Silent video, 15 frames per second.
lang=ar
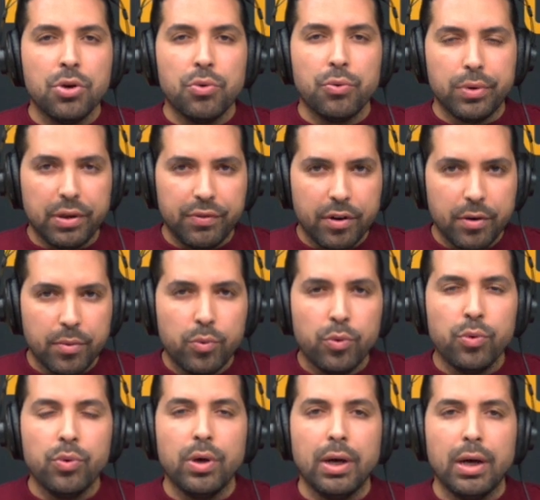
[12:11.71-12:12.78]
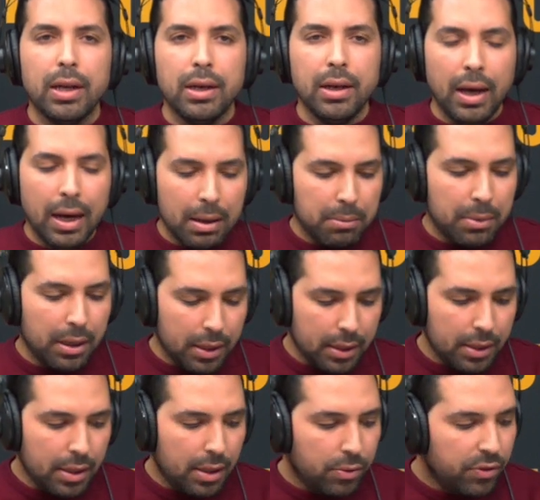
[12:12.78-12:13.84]
ونفهموا
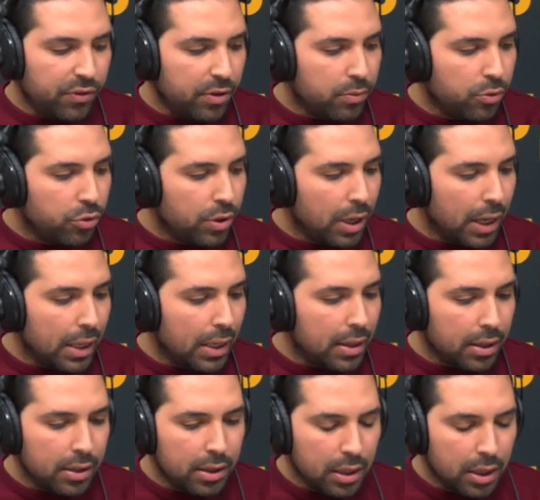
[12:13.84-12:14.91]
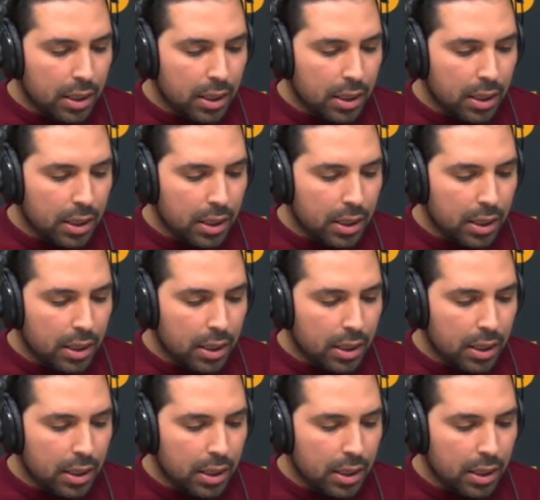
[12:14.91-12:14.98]
العمليه ونفهموا ايضا